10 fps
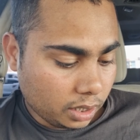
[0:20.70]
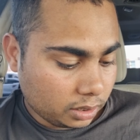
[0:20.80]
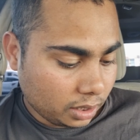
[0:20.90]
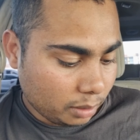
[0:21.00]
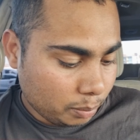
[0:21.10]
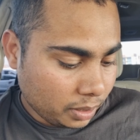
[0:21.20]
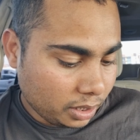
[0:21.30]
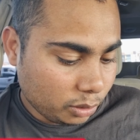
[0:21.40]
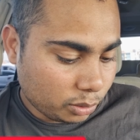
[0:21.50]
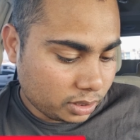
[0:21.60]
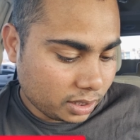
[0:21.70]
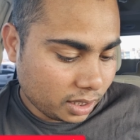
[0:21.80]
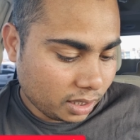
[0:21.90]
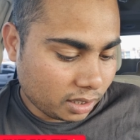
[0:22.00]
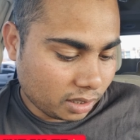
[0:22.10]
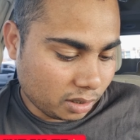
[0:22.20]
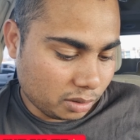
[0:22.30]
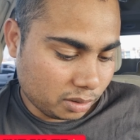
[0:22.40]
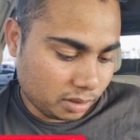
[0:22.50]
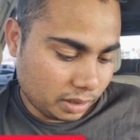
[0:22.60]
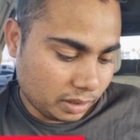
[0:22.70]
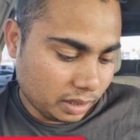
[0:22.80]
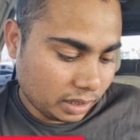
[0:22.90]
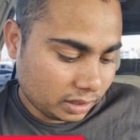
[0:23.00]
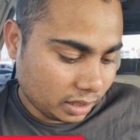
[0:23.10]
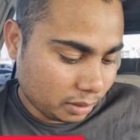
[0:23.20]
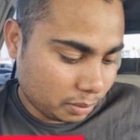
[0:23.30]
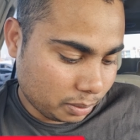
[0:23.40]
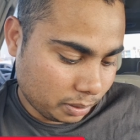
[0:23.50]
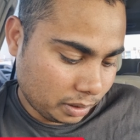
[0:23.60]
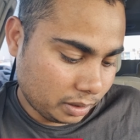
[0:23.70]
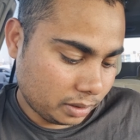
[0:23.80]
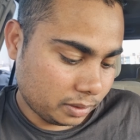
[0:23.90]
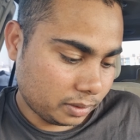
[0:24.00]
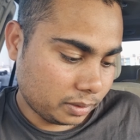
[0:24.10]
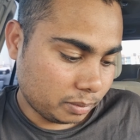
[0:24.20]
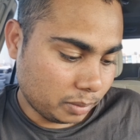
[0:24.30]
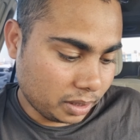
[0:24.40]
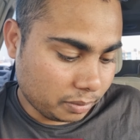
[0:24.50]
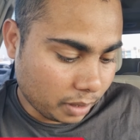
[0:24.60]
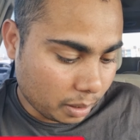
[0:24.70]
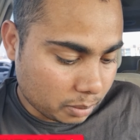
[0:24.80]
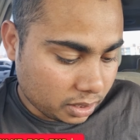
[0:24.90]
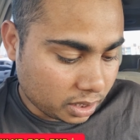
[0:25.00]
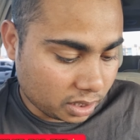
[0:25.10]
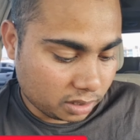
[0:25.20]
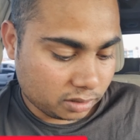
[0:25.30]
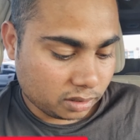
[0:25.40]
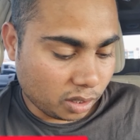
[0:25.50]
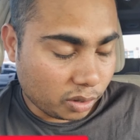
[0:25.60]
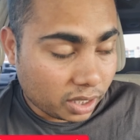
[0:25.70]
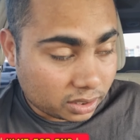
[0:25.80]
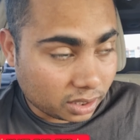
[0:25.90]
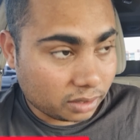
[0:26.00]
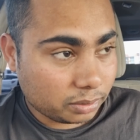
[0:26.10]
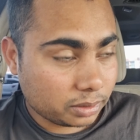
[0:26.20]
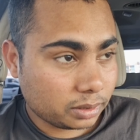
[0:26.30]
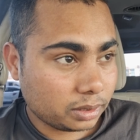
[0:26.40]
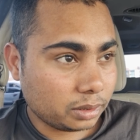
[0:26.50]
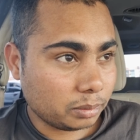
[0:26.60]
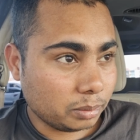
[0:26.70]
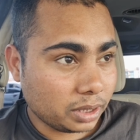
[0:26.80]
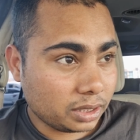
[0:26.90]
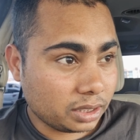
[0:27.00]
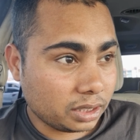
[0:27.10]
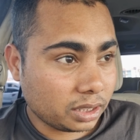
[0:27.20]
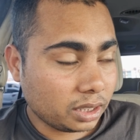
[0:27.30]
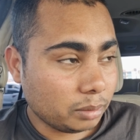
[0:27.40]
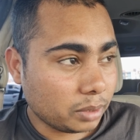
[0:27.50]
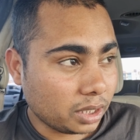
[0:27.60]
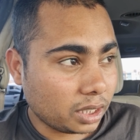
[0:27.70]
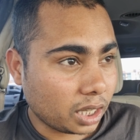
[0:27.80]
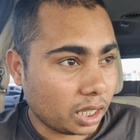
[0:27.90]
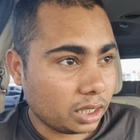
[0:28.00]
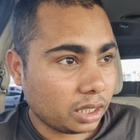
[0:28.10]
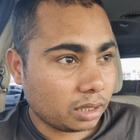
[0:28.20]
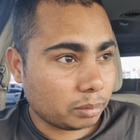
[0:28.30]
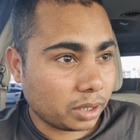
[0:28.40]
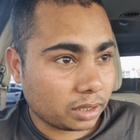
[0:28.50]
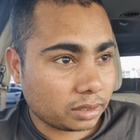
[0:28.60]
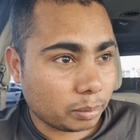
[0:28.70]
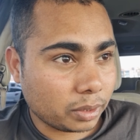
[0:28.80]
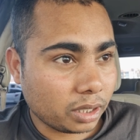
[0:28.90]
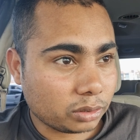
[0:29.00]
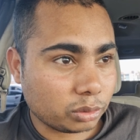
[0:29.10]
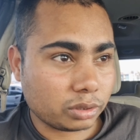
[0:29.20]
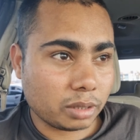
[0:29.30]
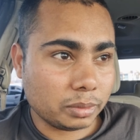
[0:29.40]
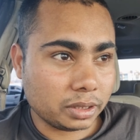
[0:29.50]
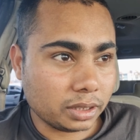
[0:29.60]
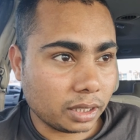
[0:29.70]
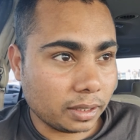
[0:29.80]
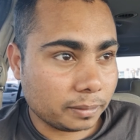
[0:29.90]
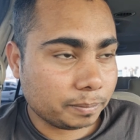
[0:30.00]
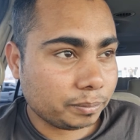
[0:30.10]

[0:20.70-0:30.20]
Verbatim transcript: एक तरफ मेरी रोजी है और एक तरफ मेरी फैमिली है और एक तरफ मेरी ज़िंदगी मेरी करियर मेरा सपना सोशल मीडिया है